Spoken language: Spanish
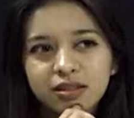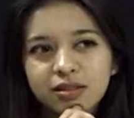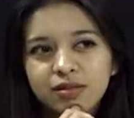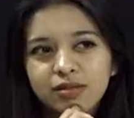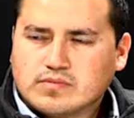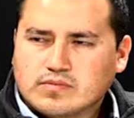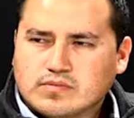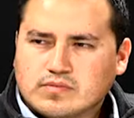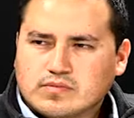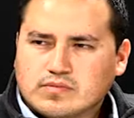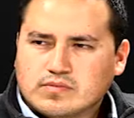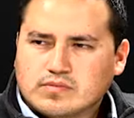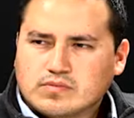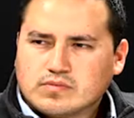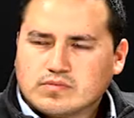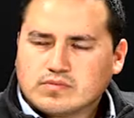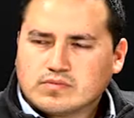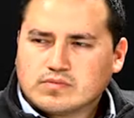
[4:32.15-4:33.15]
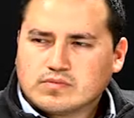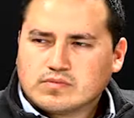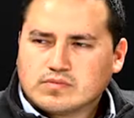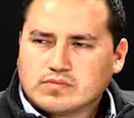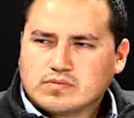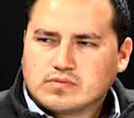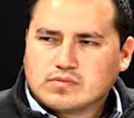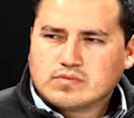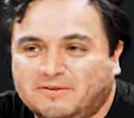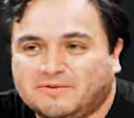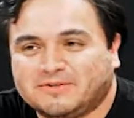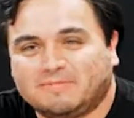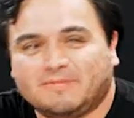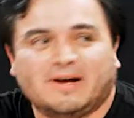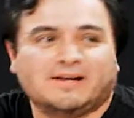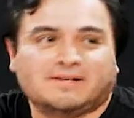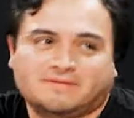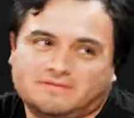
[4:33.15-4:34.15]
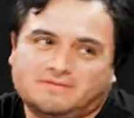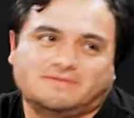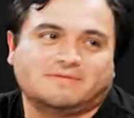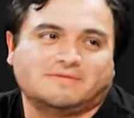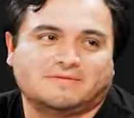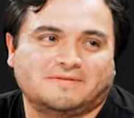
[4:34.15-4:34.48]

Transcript: estar viendo un poco qué hacen los demás, ¿no?